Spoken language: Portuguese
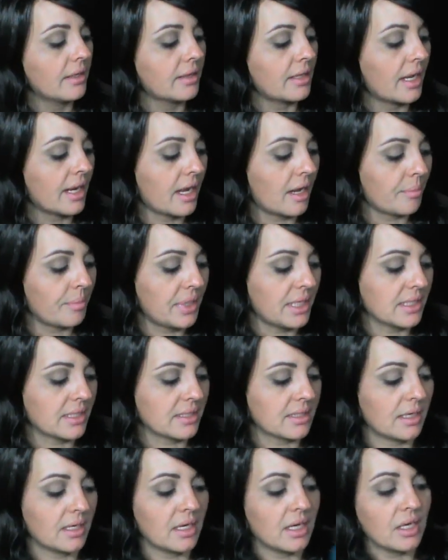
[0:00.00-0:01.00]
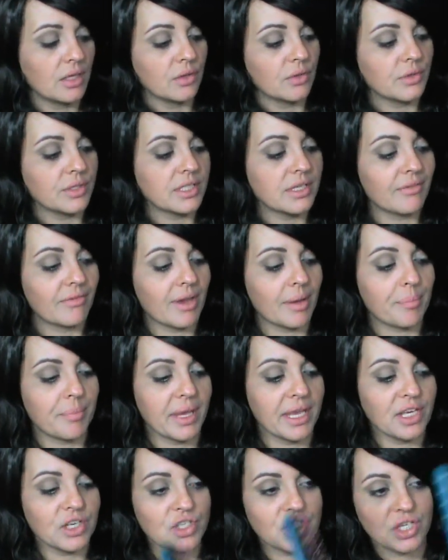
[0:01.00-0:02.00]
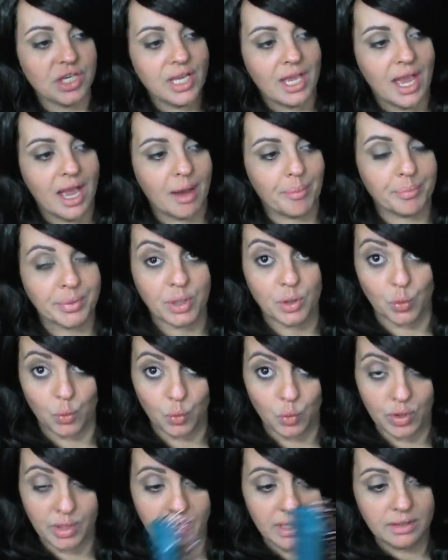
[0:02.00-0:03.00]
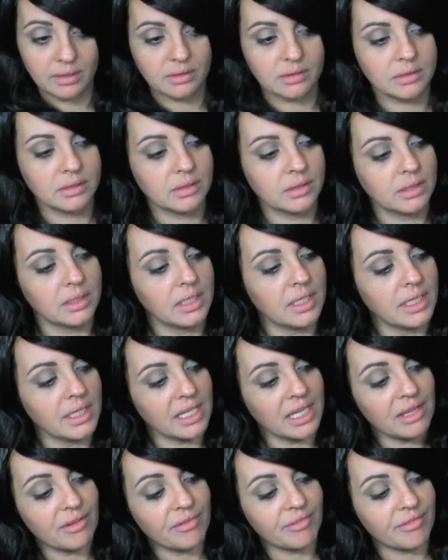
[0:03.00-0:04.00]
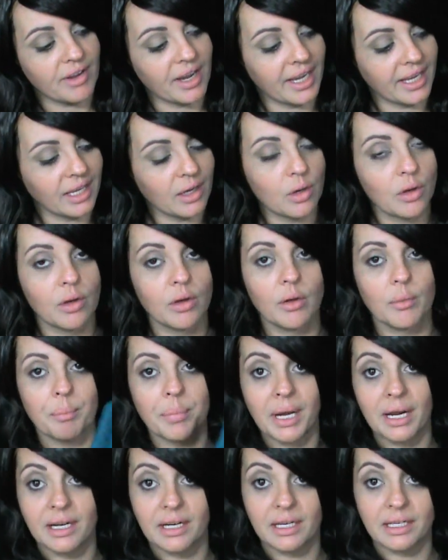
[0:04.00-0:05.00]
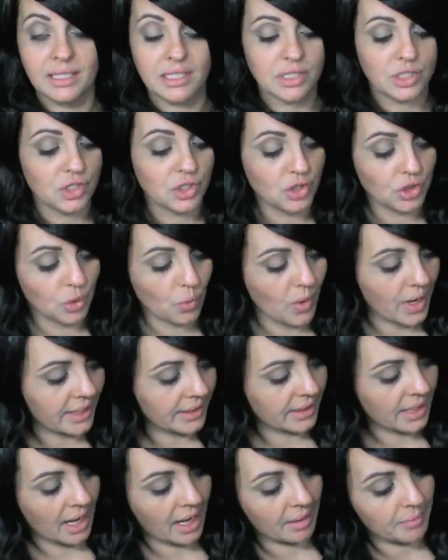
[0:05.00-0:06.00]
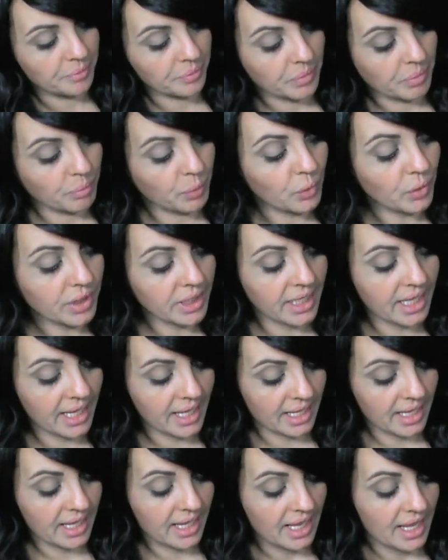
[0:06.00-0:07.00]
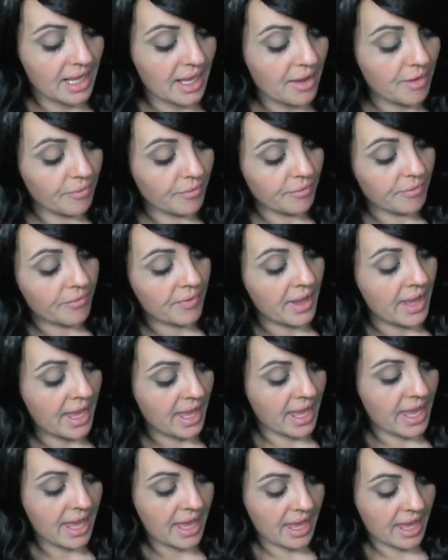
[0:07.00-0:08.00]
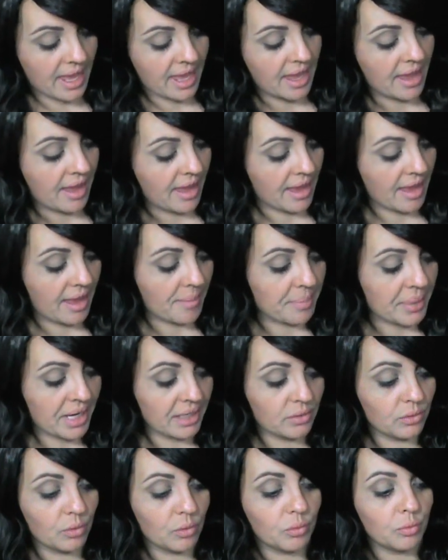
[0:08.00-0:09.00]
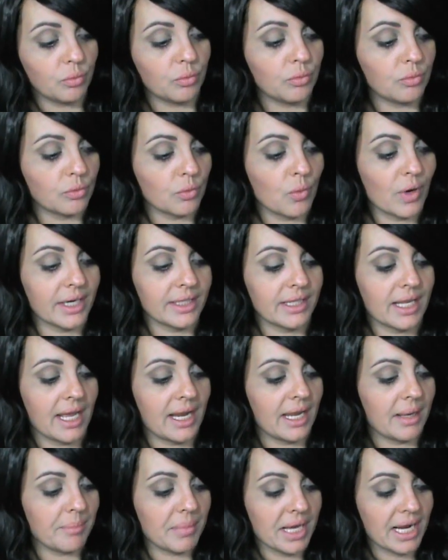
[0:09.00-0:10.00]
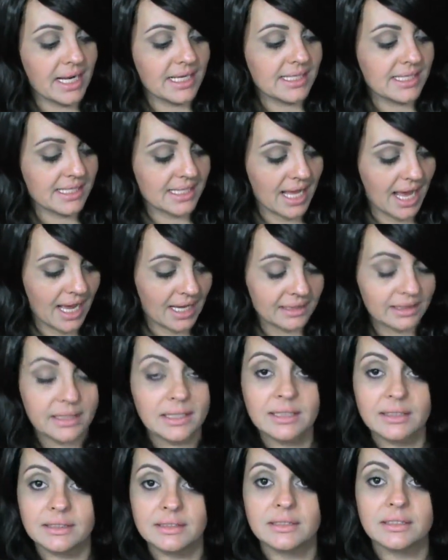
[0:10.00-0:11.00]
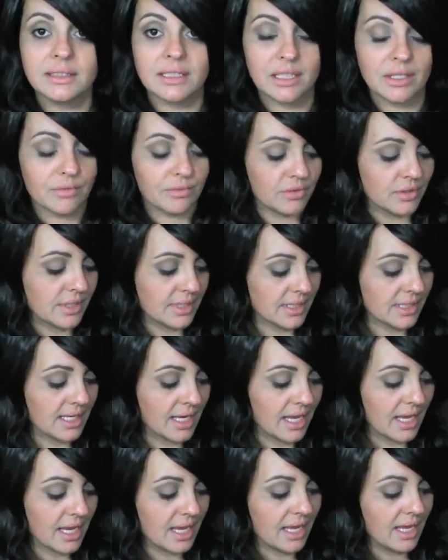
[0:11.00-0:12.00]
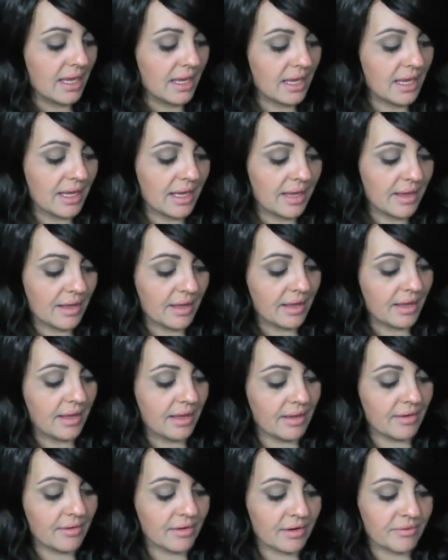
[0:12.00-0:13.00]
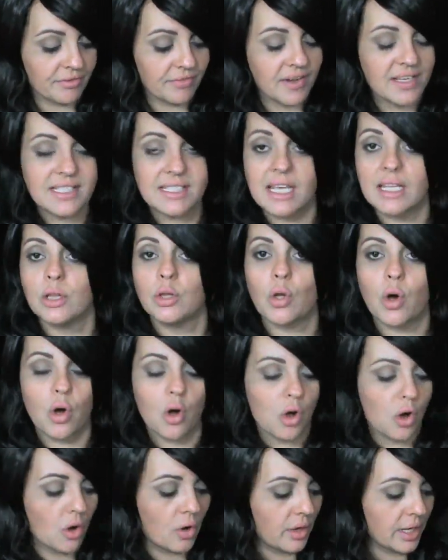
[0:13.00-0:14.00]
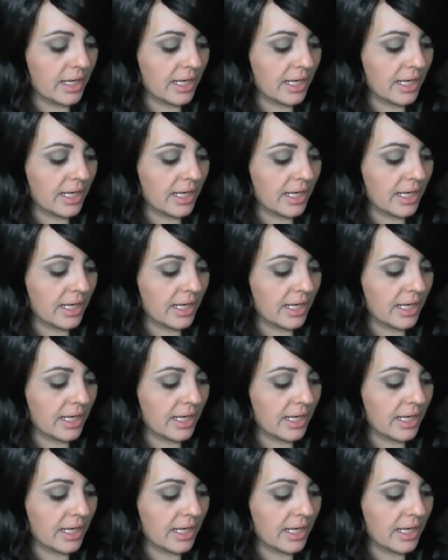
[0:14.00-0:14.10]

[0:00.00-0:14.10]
da cabeça. Então, você vai pentear a peruca e vai para antes de guardar. Por quê? É, para não guardar ela embaraçada e você fazer nó